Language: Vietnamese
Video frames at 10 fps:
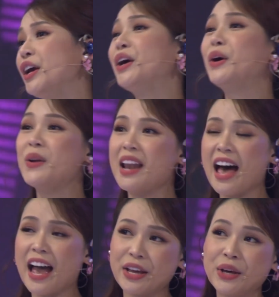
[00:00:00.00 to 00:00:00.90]
Yêu
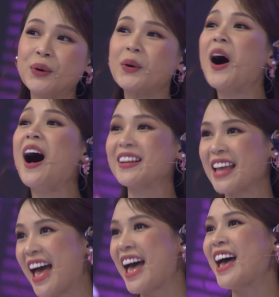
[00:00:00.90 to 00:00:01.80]
là yêu có
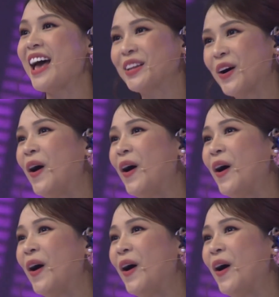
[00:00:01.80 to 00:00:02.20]
thế